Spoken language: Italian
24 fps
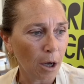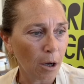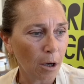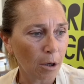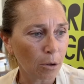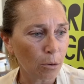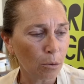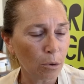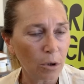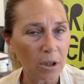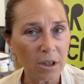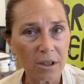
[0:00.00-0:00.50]

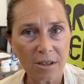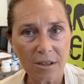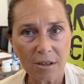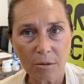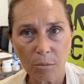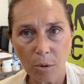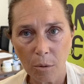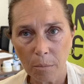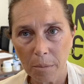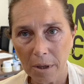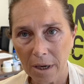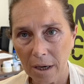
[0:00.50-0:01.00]

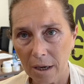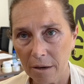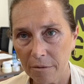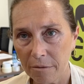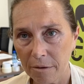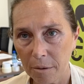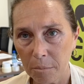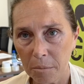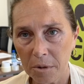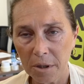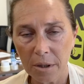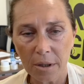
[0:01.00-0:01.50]
durissimo per le
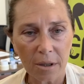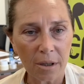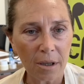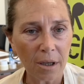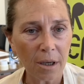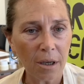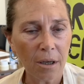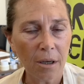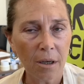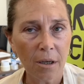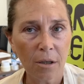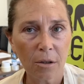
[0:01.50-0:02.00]
famiglie,
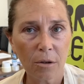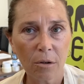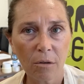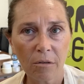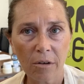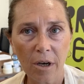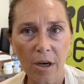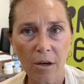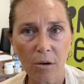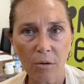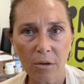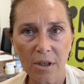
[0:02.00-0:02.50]

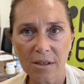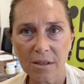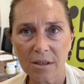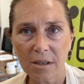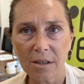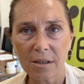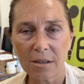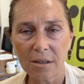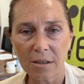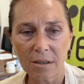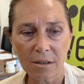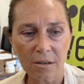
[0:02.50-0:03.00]
dovranno essere
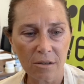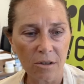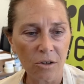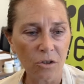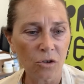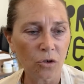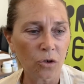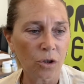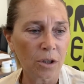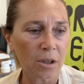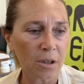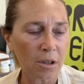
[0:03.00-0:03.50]
in
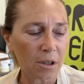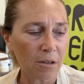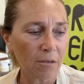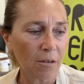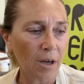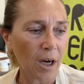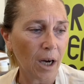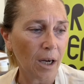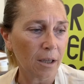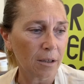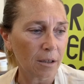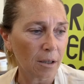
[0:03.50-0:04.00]

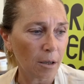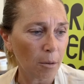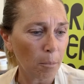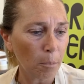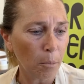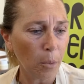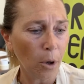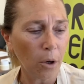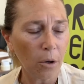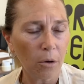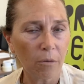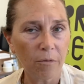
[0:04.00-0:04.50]
incentivate.
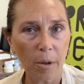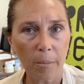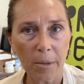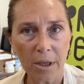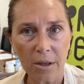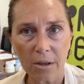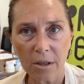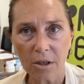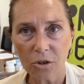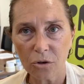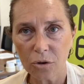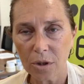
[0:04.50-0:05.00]
Poi
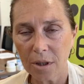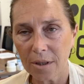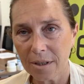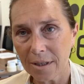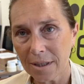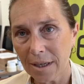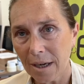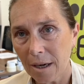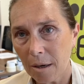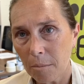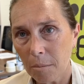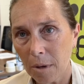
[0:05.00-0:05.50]
ovviamente c'è il
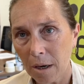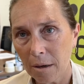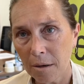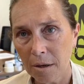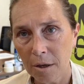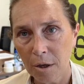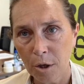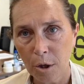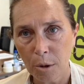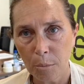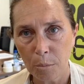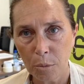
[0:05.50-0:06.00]
tema
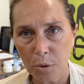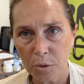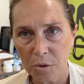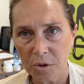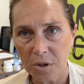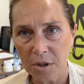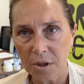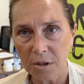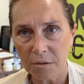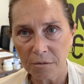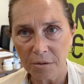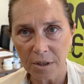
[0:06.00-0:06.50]
più
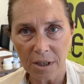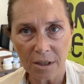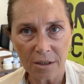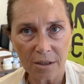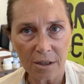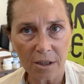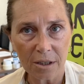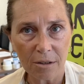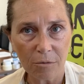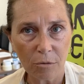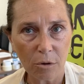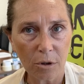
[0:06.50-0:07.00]

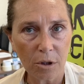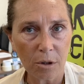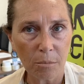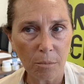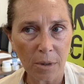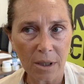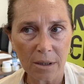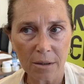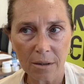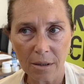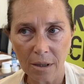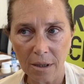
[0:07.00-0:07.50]
significativo di
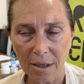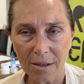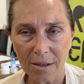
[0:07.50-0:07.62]
mettere a